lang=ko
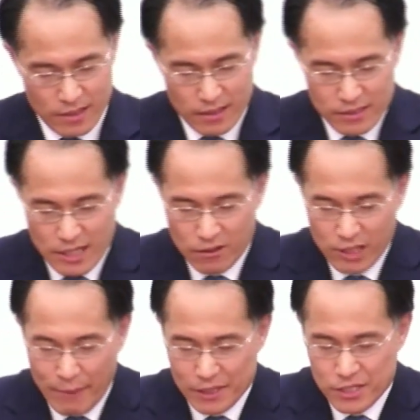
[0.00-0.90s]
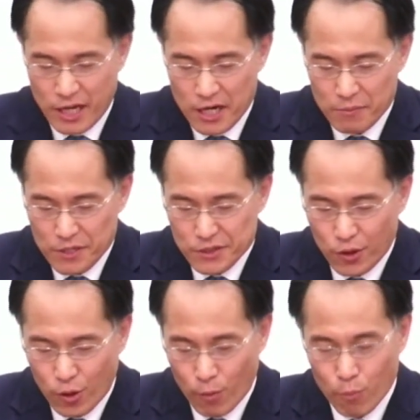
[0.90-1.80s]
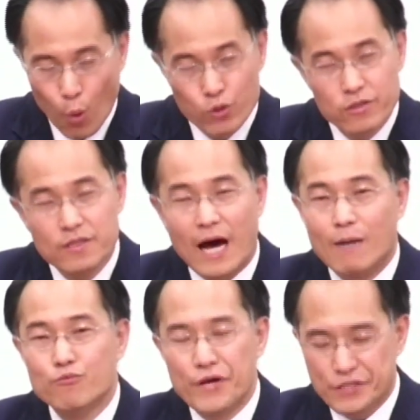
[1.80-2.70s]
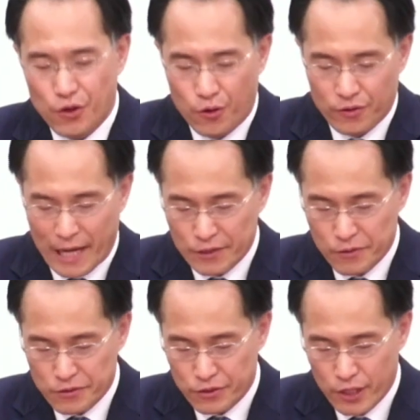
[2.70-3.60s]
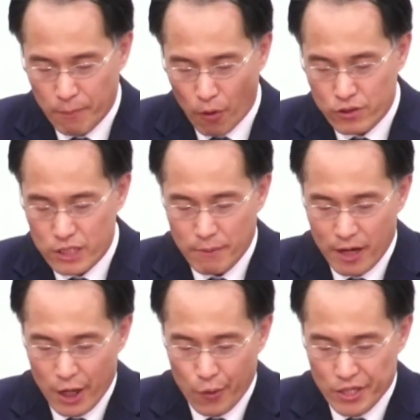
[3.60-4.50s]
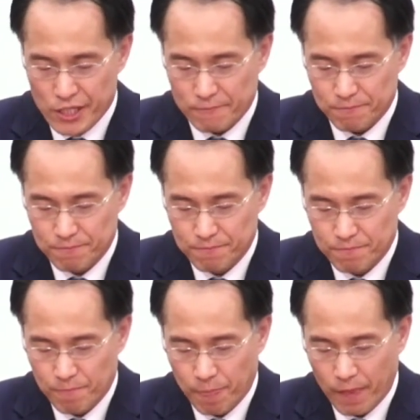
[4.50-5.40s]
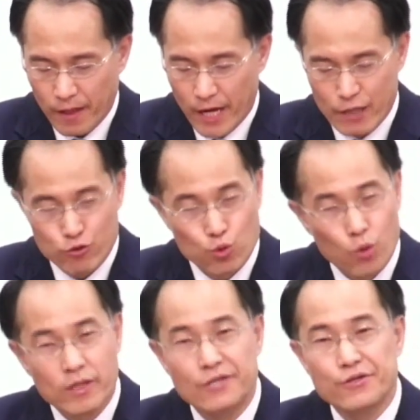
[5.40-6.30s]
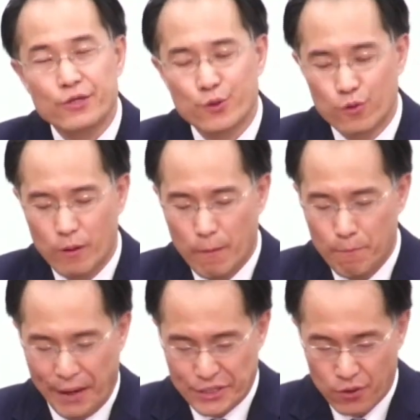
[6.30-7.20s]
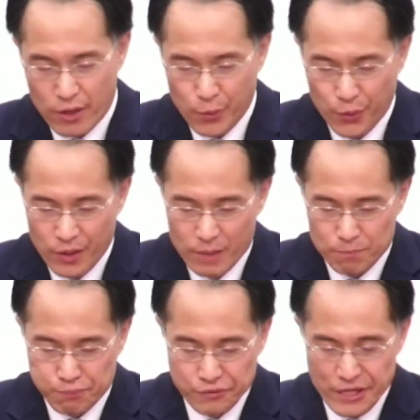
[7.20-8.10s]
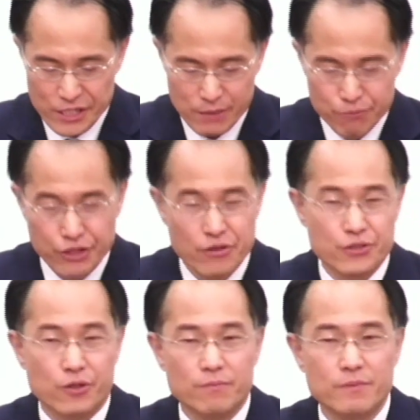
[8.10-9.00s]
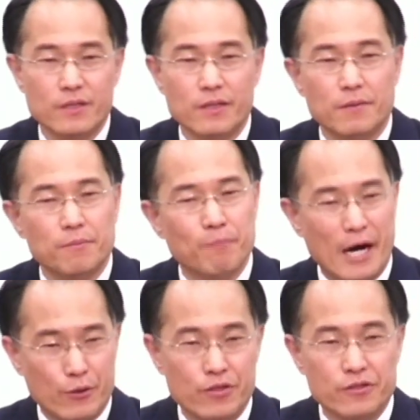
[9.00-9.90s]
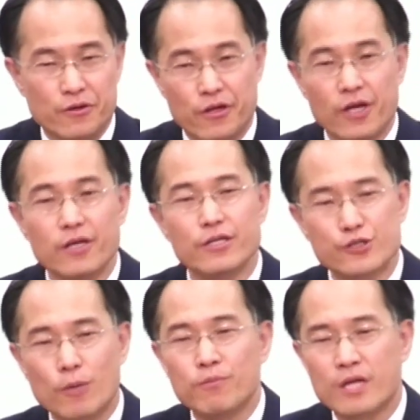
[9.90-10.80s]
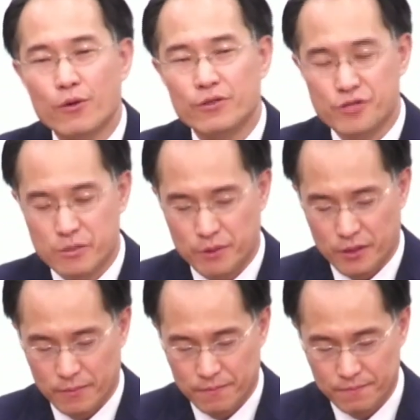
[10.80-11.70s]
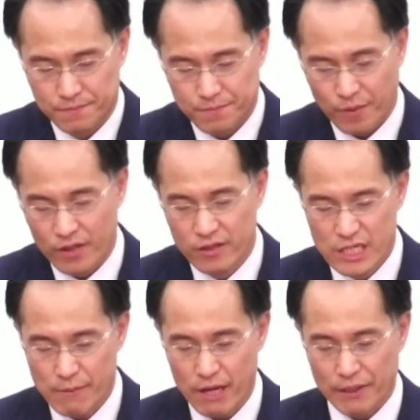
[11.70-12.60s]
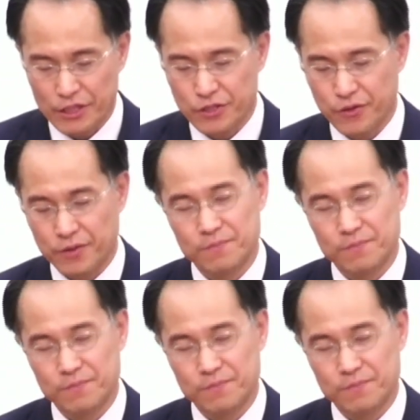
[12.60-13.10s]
자, 그런데 마치 하나님께서 모든 나무에서 나는 것을 먹지 말라고 하신 아주 독단적이고 매정하고 불의하신 분인 것처럼 마귀는 그렇게 접근하고 있는 것입니다. 의심하게 만드는 거예요.